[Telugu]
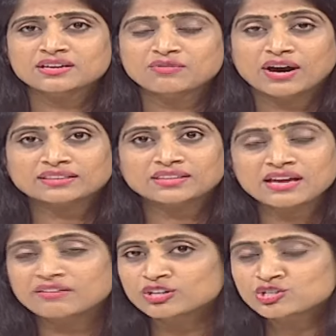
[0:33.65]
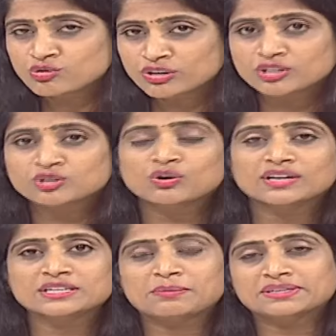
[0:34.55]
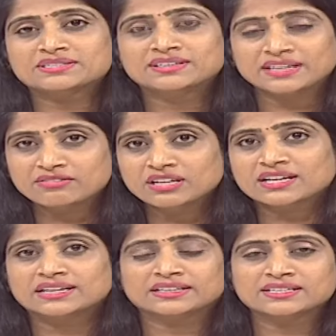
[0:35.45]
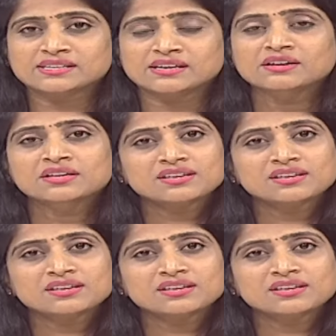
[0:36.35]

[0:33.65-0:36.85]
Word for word: ఈ వార్త ఎవరు చూడొద్దు అని చెప్పేసి టీవీలు కట్టేసి